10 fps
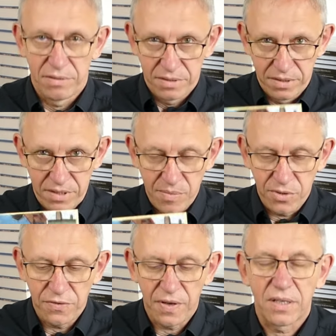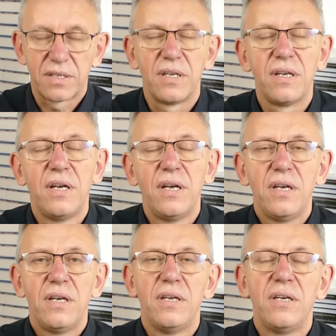systemy światy
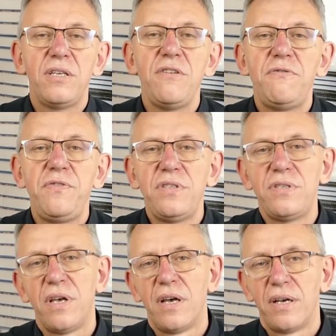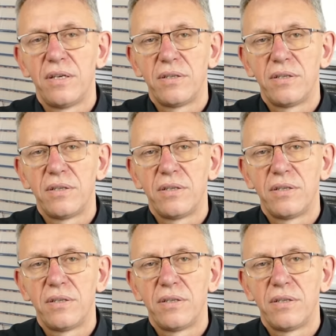y, i wizję,